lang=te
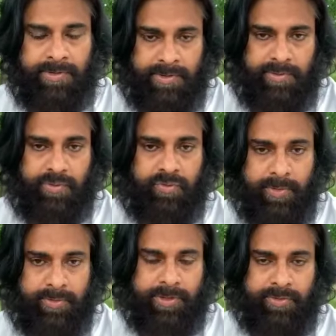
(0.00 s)
ఈ
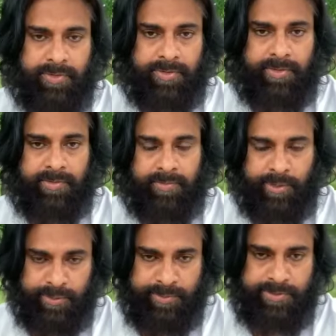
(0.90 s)
ఒకవైపు కరోనా
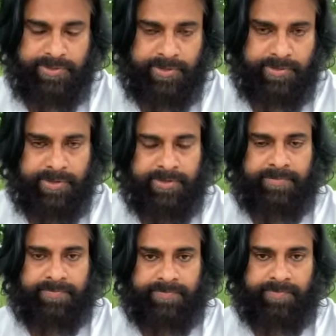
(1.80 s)
పట్టి పీడిస్తూ ఉంటే
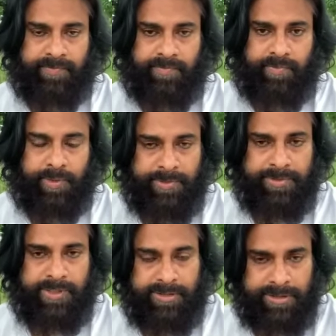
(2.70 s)

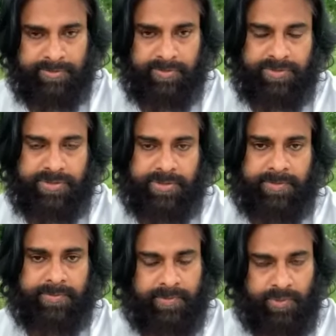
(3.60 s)
ప్రపంచ ఆర్థిక వ్యవస్థే
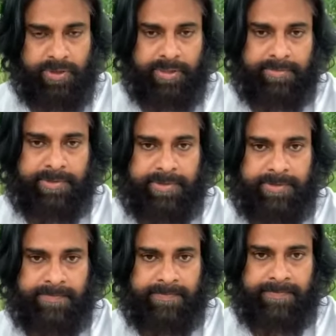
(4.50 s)
కుదేలైపోయింది
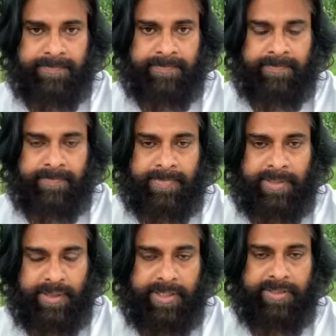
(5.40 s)

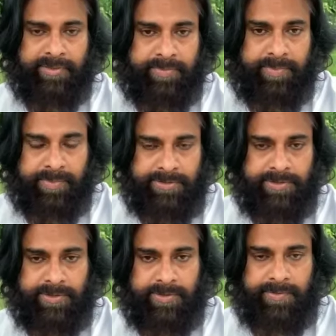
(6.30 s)
ఇలాంటి
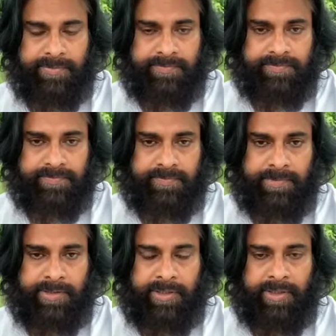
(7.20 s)
పరిస్థితుల్లో
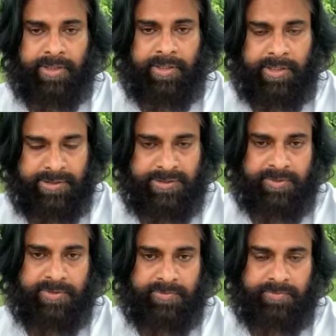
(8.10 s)

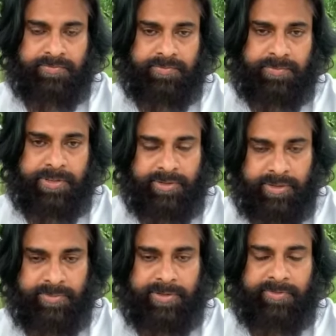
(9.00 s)
అసలు
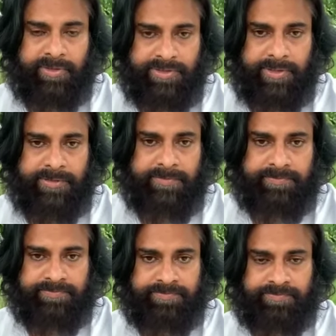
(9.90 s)
ఎడతెరపని వర్షాలు
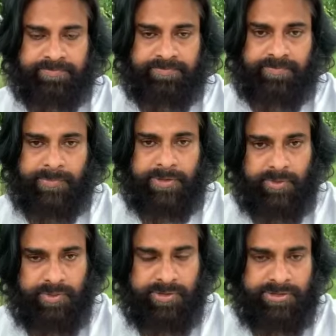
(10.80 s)
గత
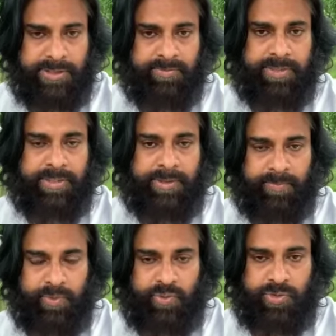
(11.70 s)
కొన్ని దశాబ్దాలుగా
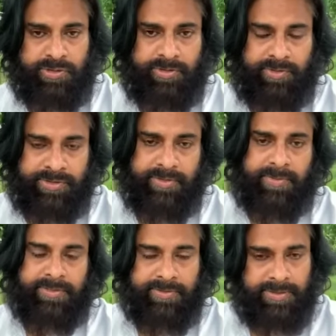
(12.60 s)
ఎప్పుడు చూడనంత
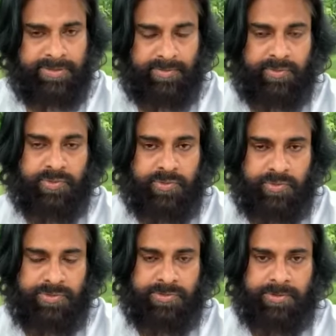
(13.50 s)
వర్షాపాతం దేశం మొత్తం
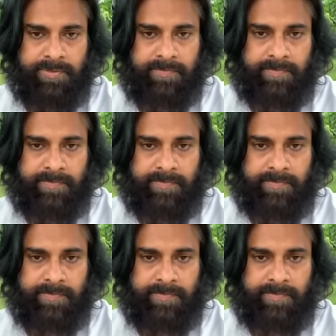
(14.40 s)
చూస్తుంది